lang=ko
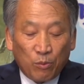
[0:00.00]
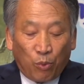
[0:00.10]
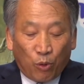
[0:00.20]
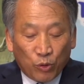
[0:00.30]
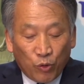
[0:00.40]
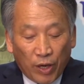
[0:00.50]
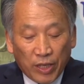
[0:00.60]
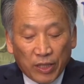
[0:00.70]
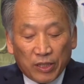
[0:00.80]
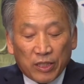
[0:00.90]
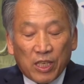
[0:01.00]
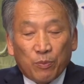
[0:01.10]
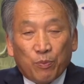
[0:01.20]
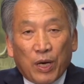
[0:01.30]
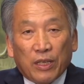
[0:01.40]
본회의를
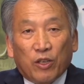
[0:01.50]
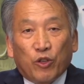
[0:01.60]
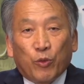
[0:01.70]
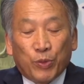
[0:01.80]
재판회로